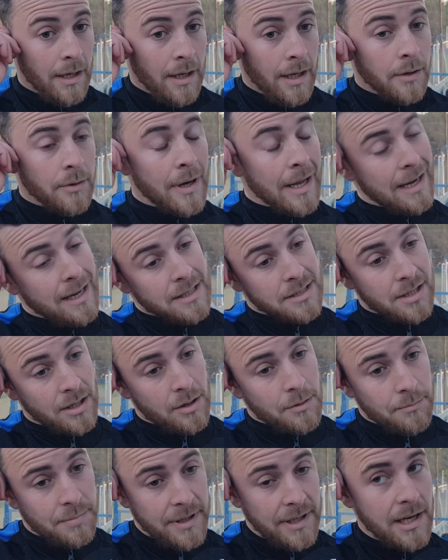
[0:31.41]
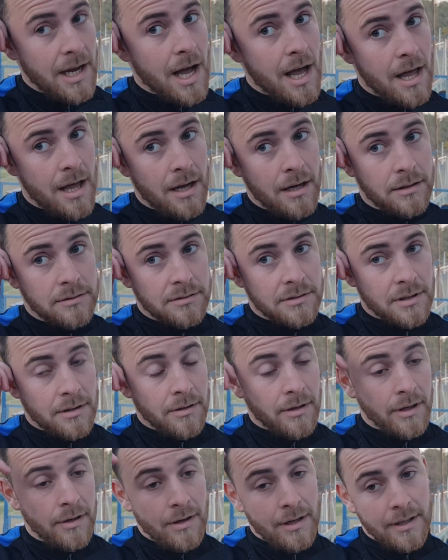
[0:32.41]
en una cancha complicada contra
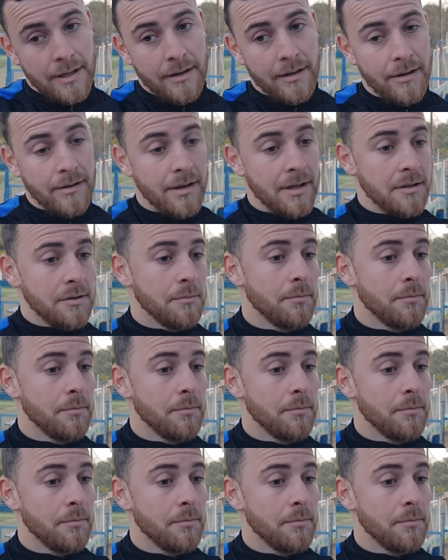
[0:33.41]
un rival que venía